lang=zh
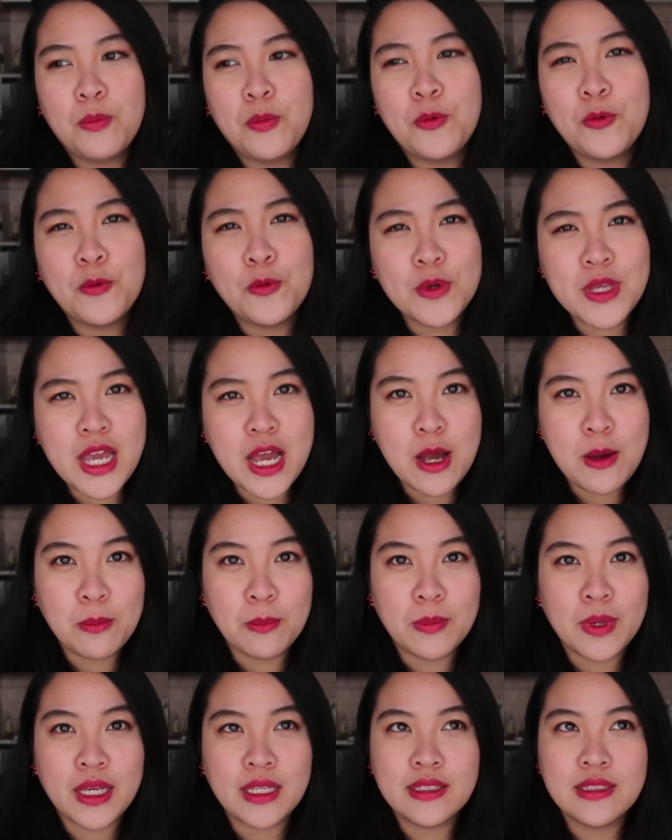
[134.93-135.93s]
不要
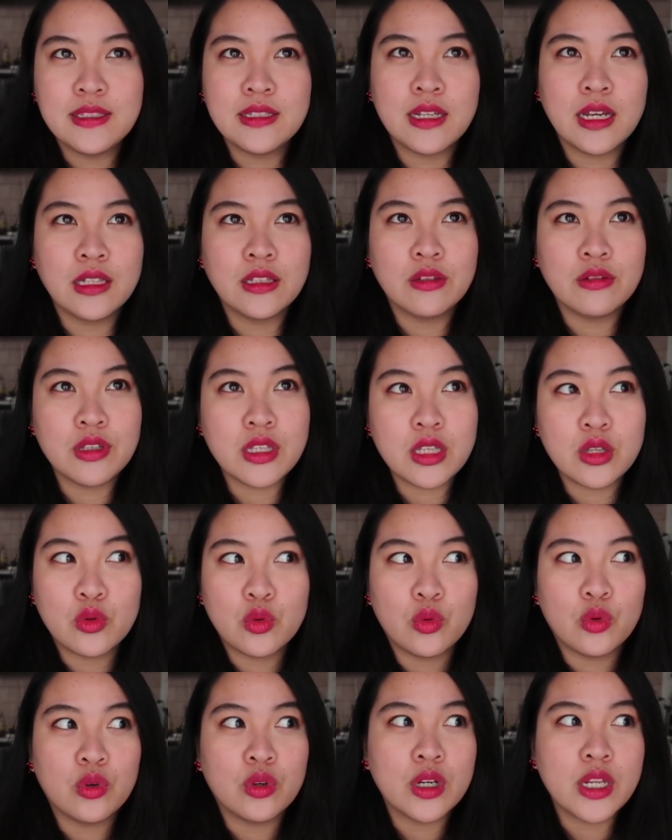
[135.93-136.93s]
每次看到异
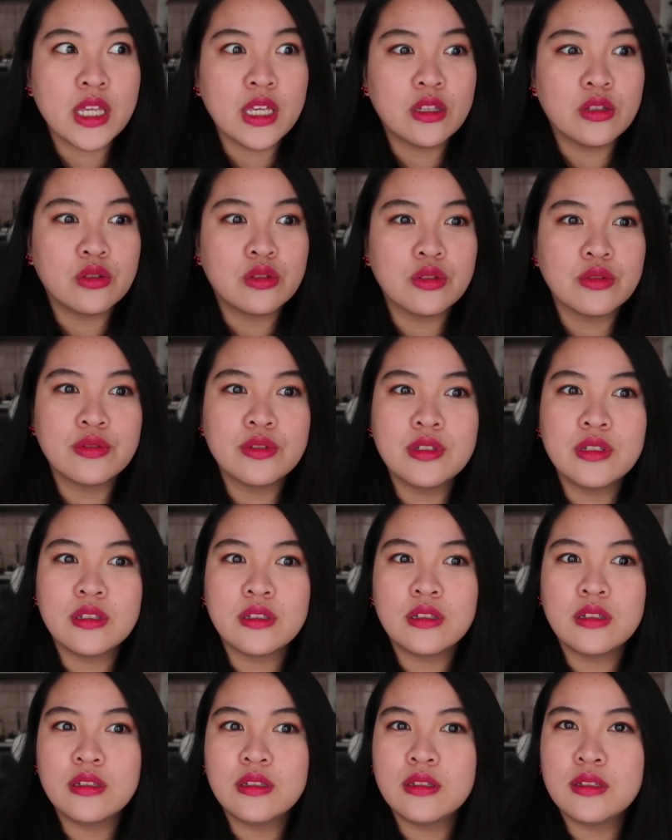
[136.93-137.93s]
国恋，就是
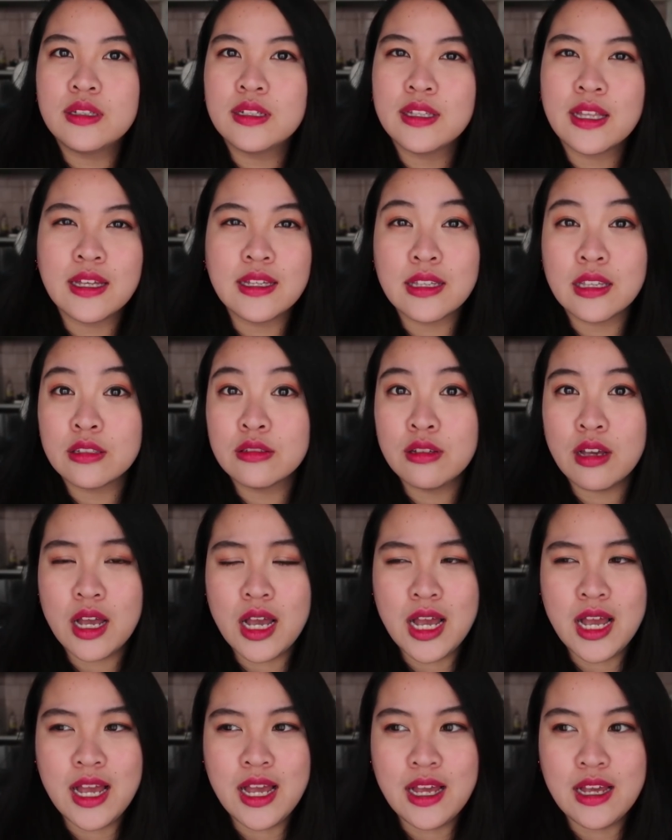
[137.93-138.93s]
跟他讲说
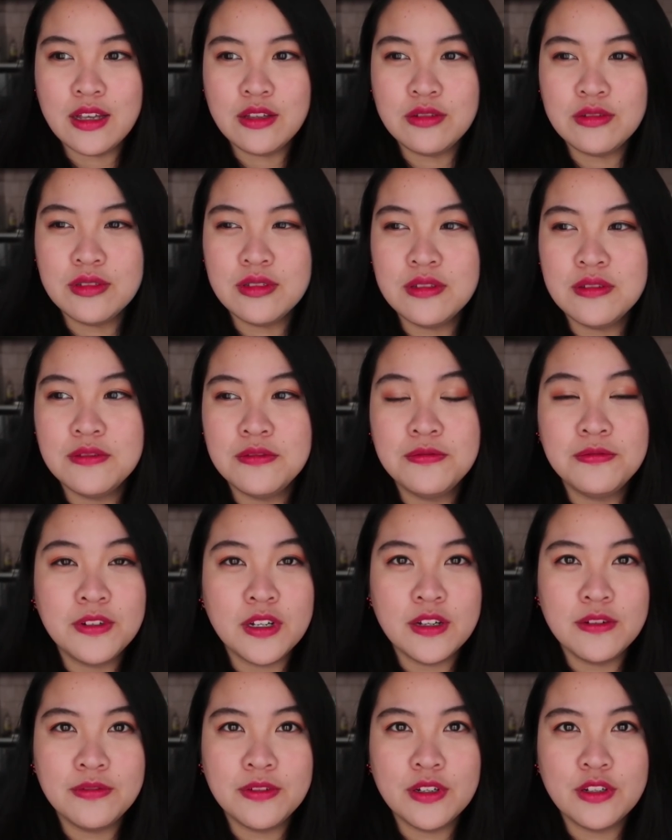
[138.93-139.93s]
啊，就是
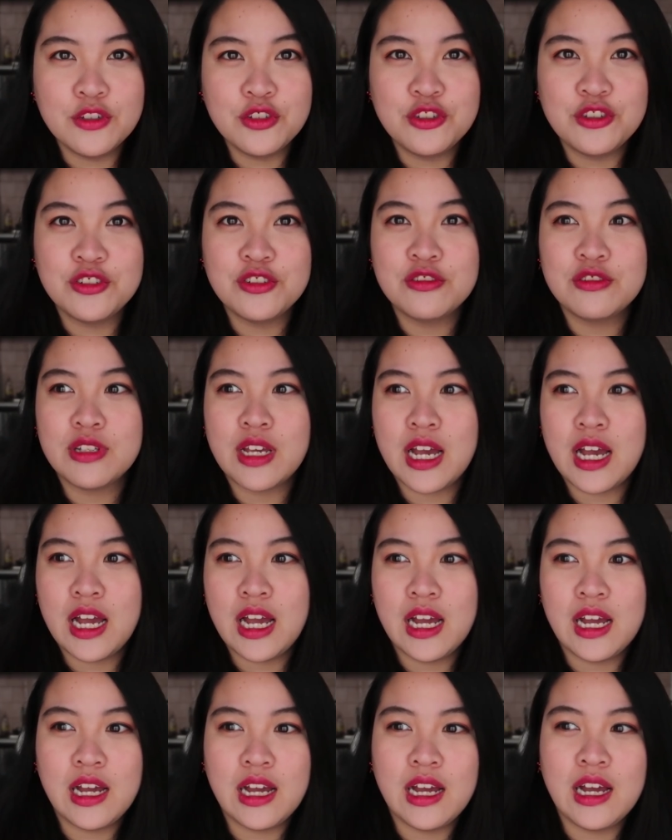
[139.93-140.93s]
分分齿啊
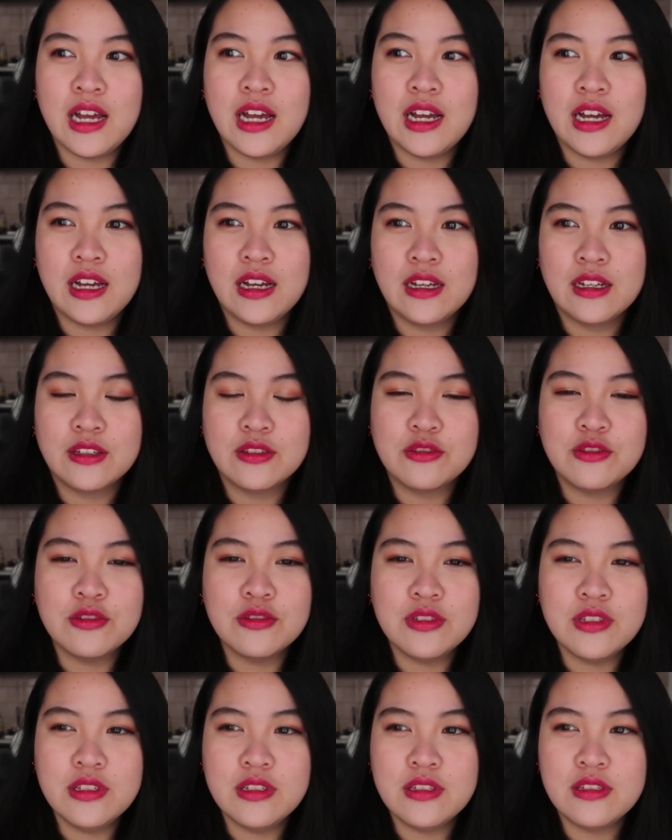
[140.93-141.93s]
啊，就
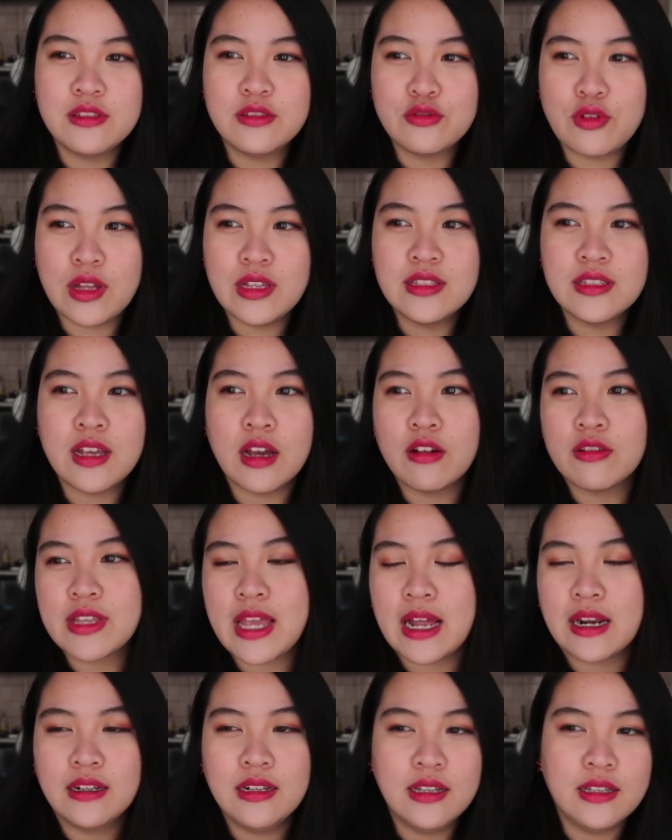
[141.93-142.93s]
是专找
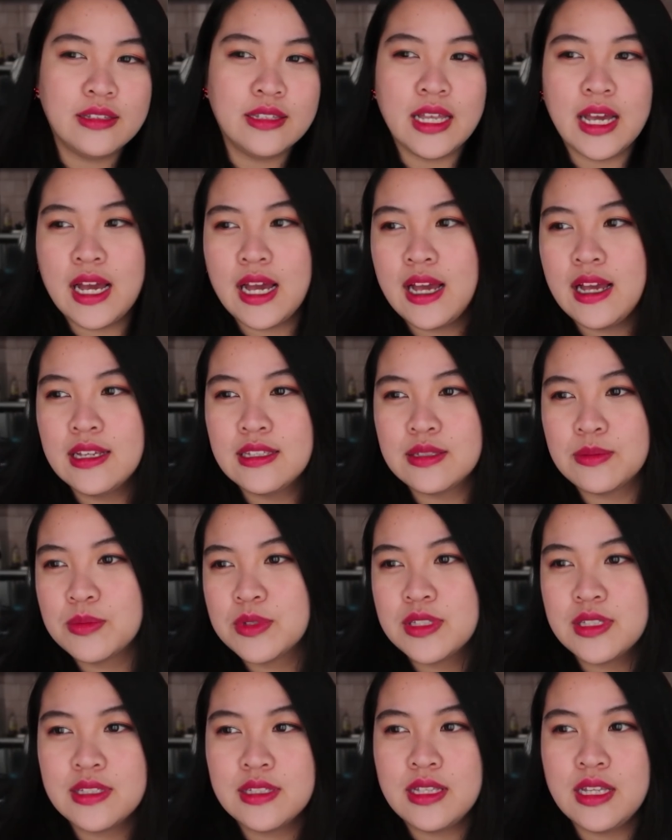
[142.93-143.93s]
洋人啊什
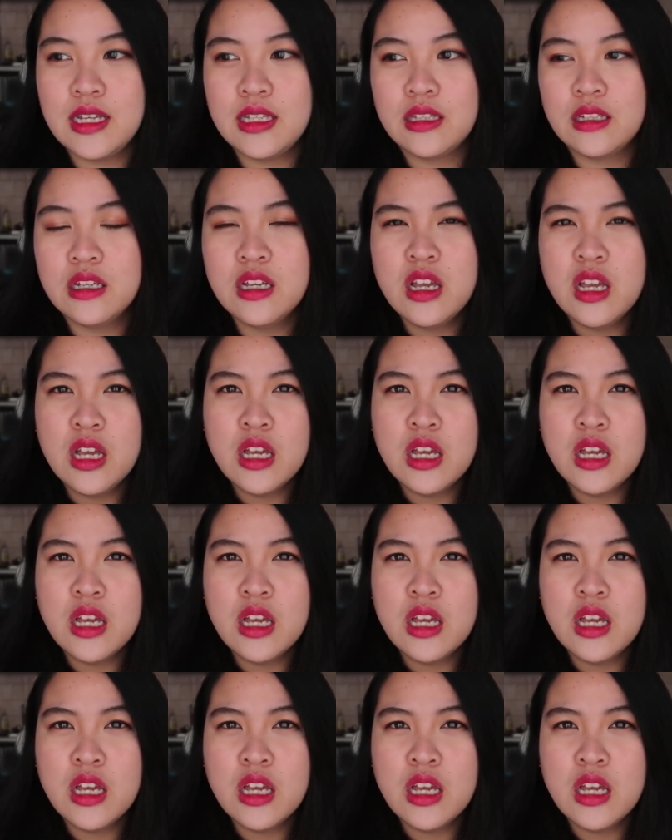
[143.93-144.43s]
么之类的。